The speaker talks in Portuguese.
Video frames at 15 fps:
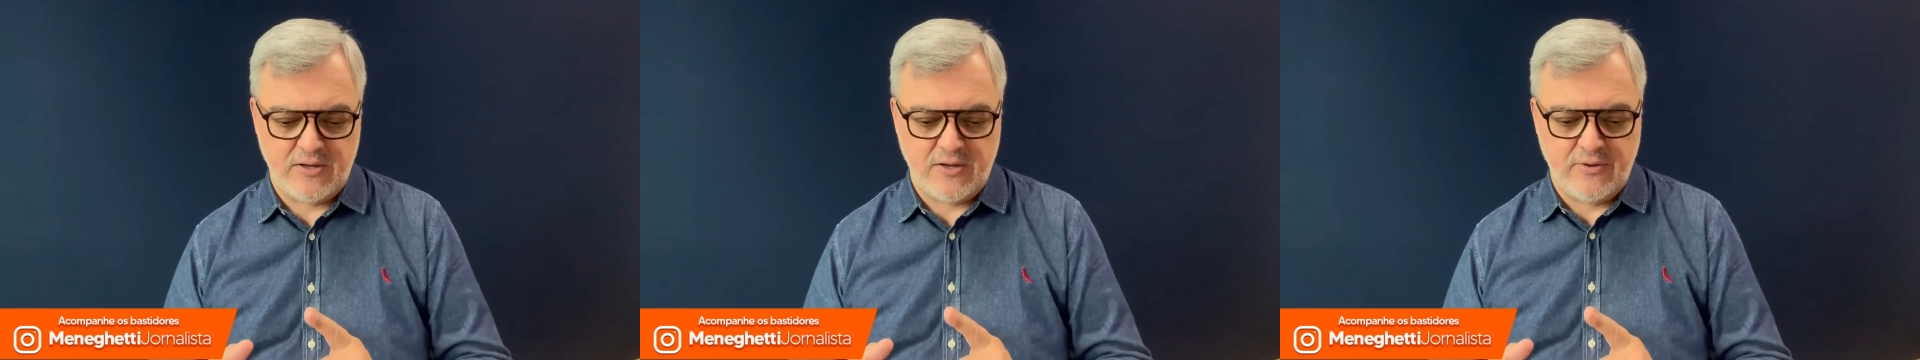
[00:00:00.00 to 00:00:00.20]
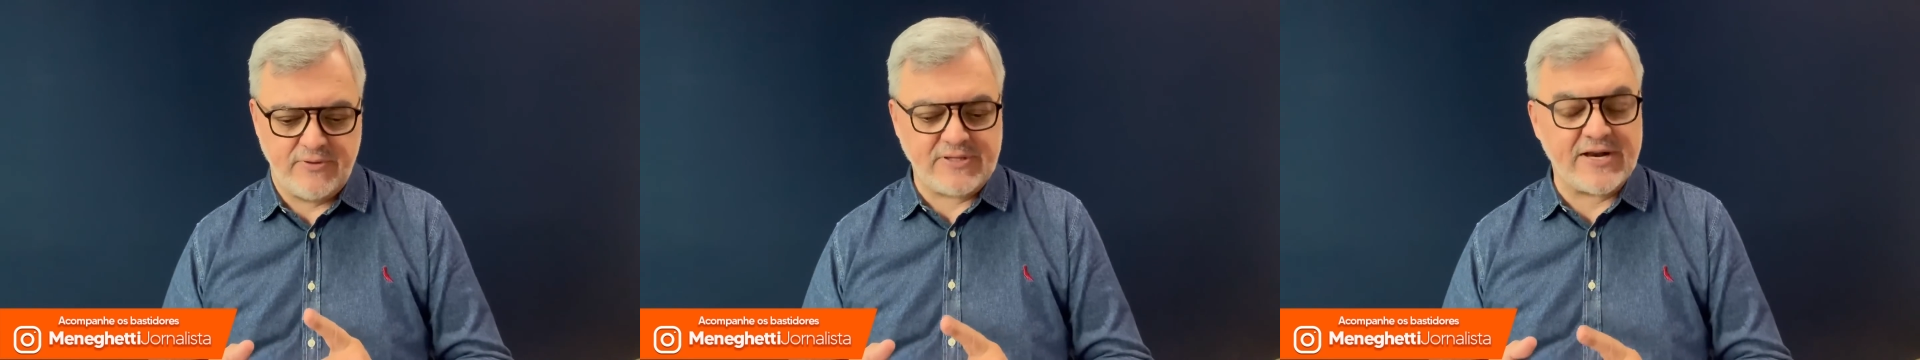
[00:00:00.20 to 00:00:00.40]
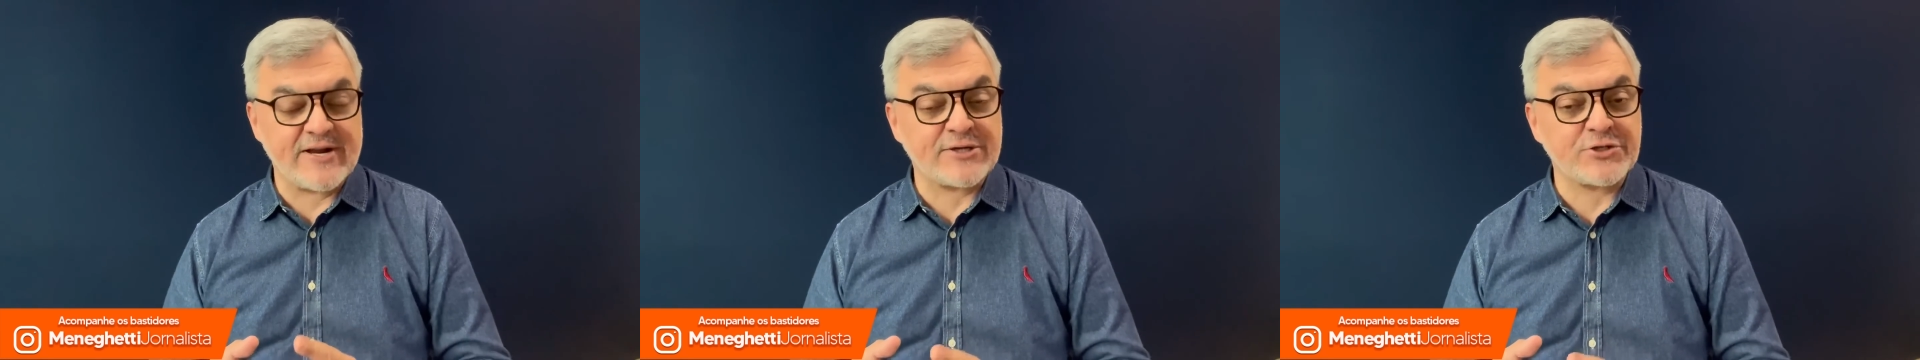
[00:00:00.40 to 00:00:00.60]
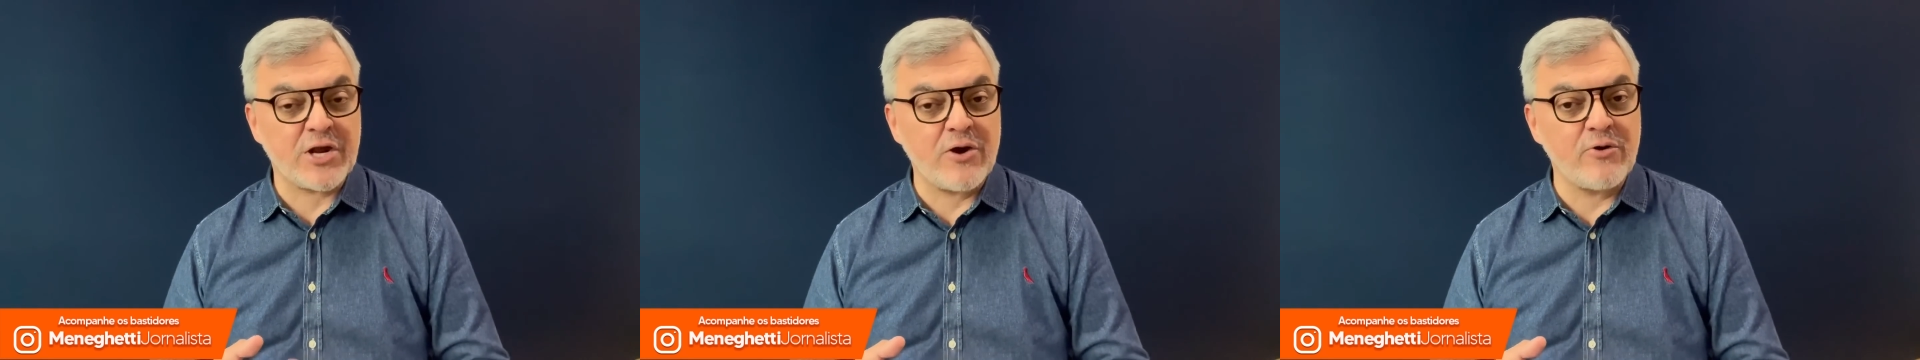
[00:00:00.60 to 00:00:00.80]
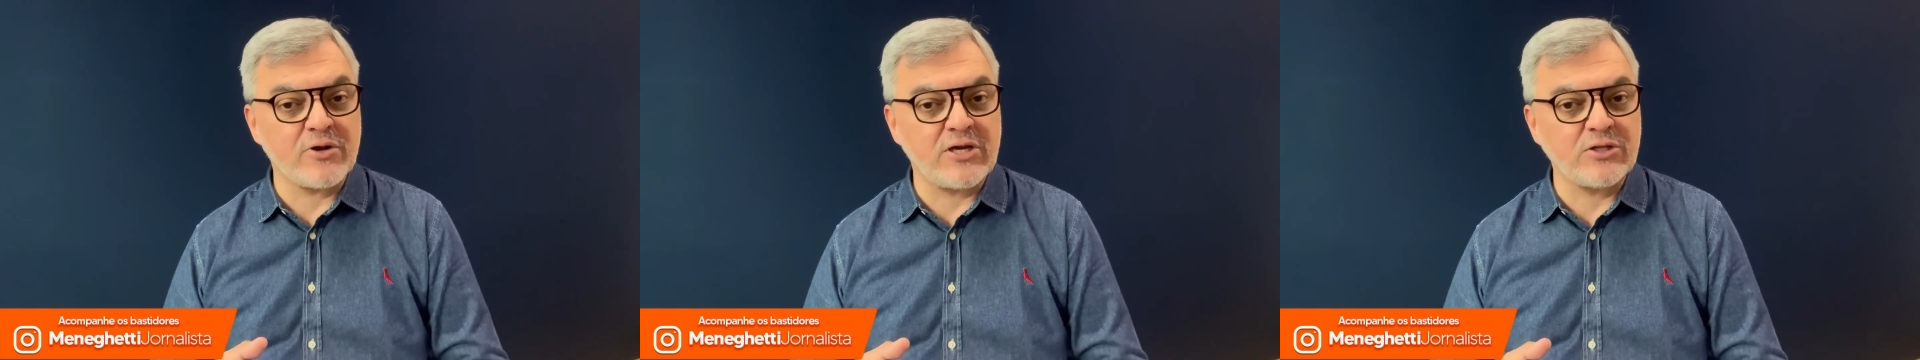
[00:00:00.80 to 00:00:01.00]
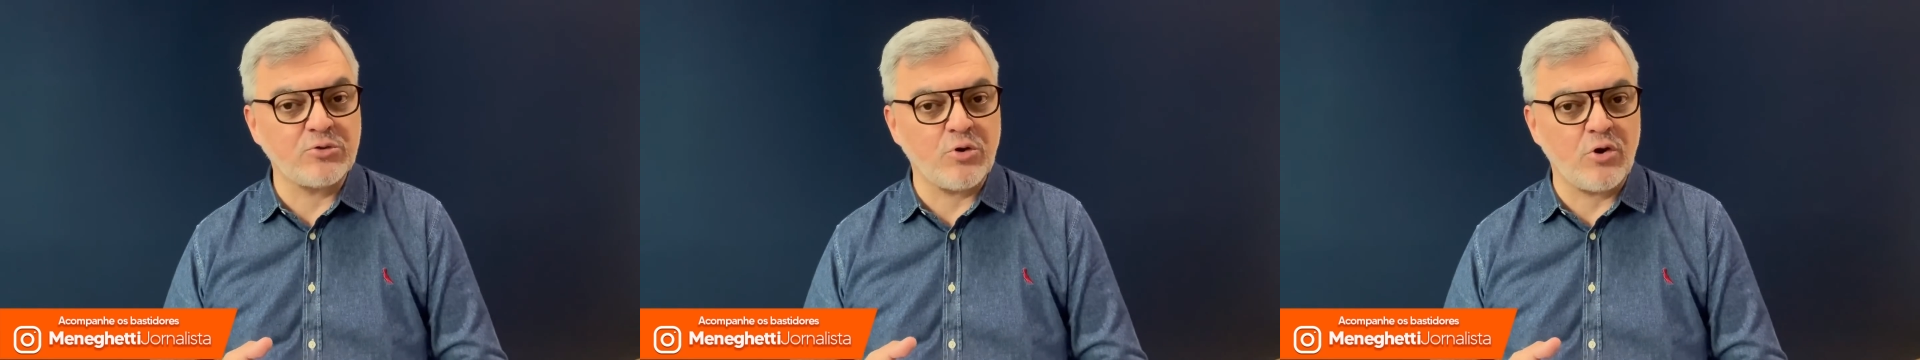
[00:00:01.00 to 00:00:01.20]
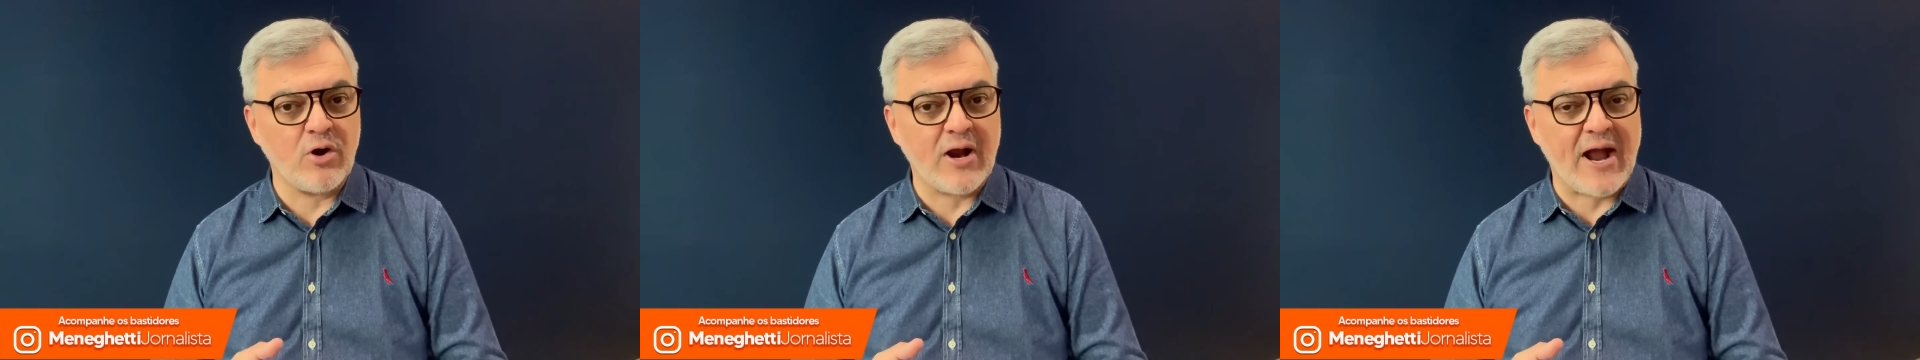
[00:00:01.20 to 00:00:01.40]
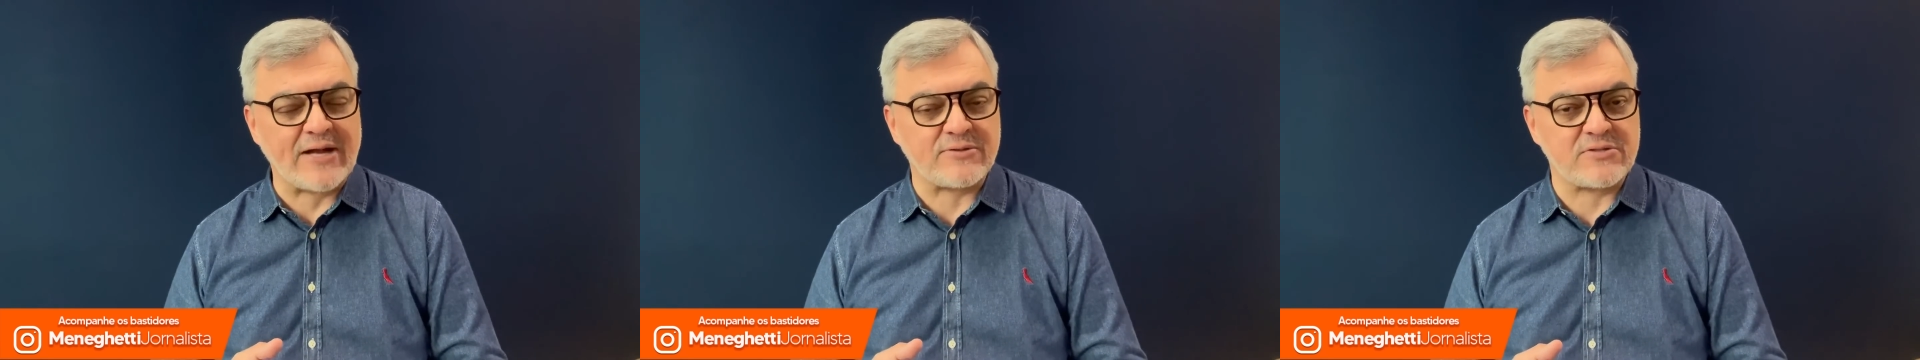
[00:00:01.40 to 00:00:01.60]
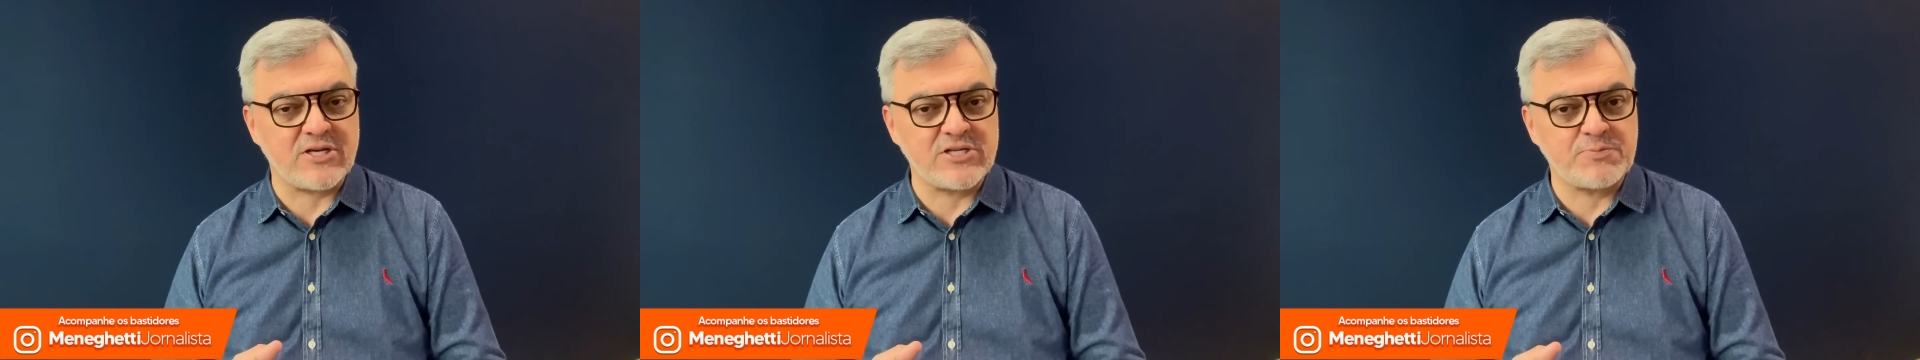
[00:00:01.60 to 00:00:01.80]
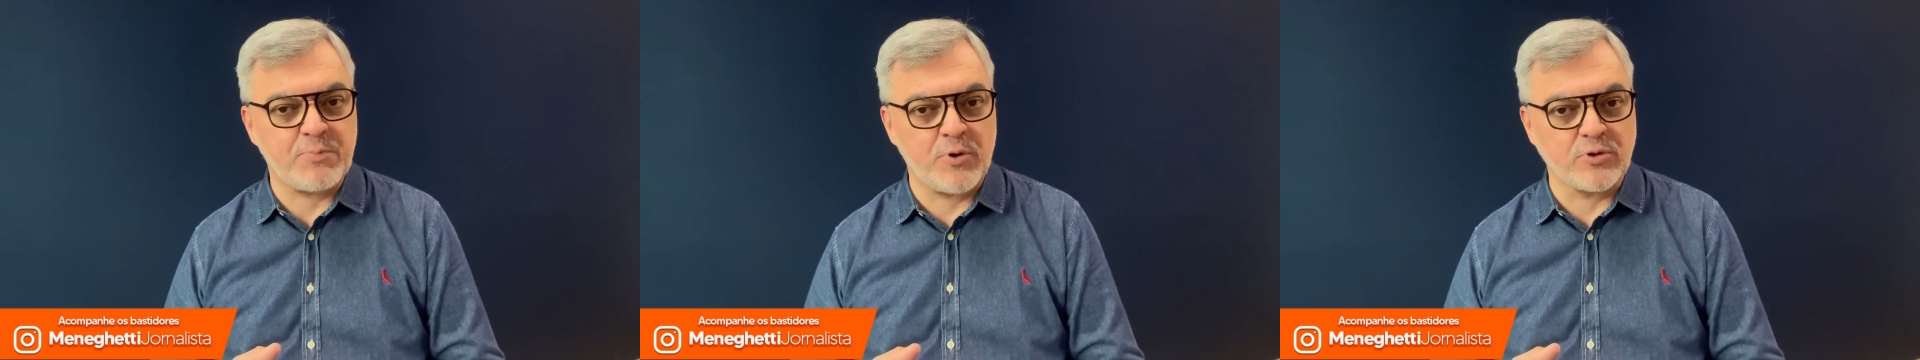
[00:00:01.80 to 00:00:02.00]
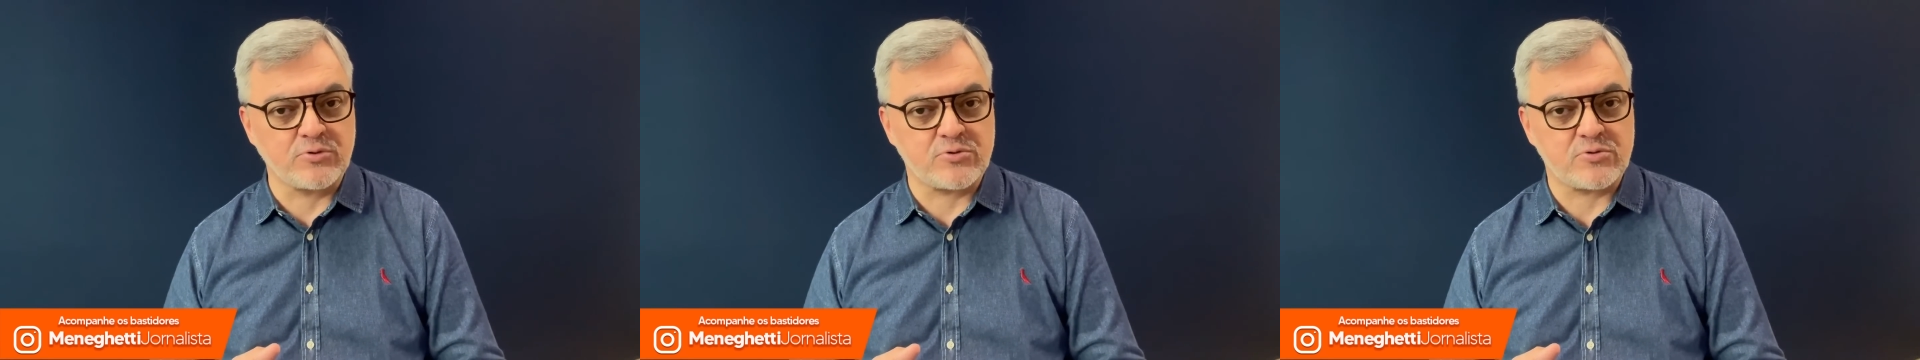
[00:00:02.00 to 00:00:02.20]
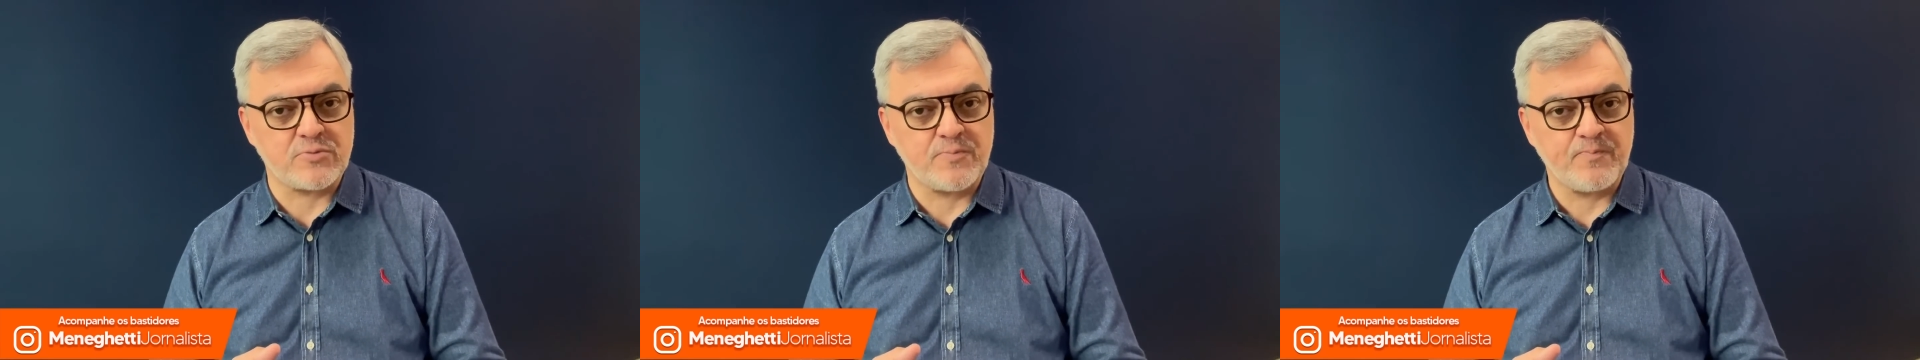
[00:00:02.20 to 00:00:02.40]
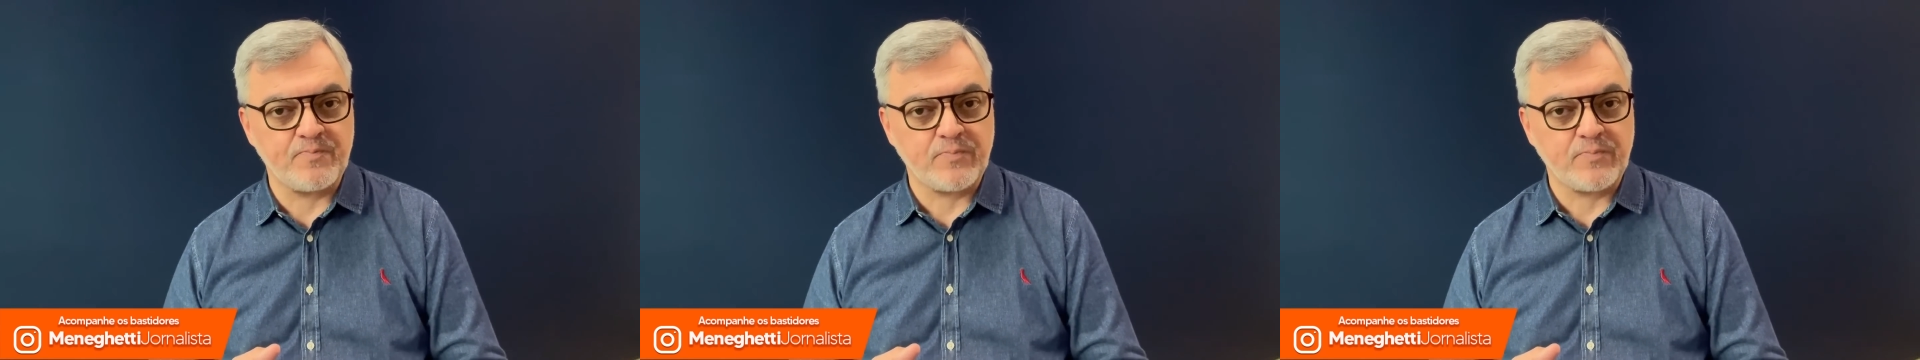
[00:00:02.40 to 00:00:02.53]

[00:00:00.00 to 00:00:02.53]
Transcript: O Internacional é o quinto colocado, seis pontos.